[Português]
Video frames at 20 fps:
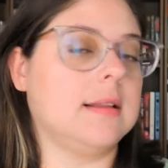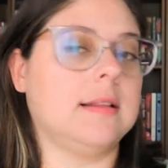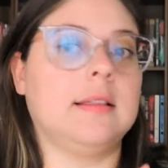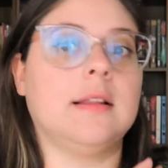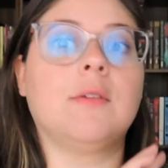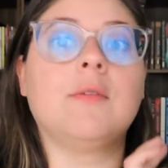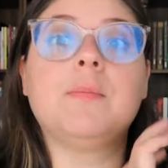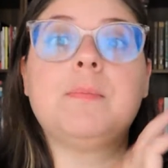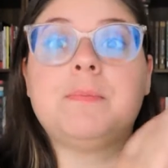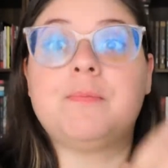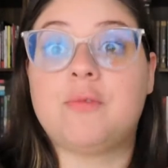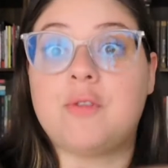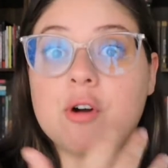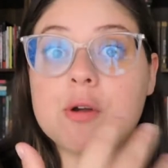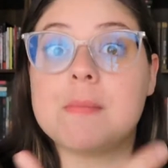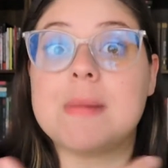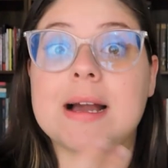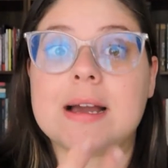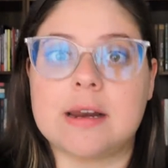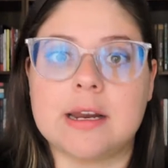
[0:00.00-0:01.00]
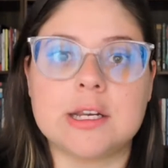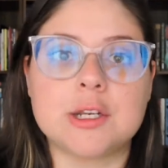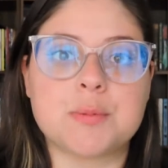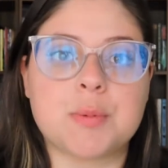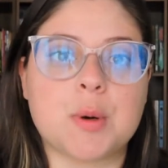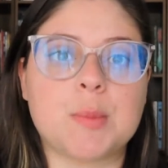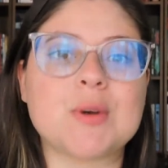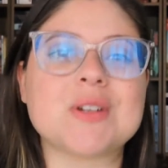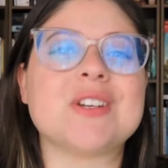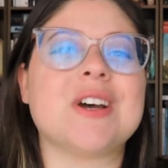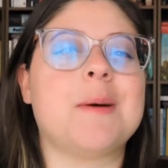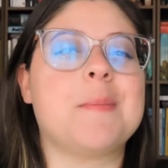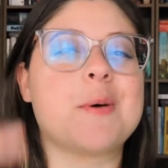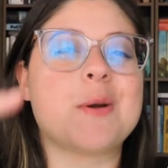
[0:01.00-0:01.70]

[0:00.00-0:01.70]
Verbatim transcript: não foi uma grande promoção.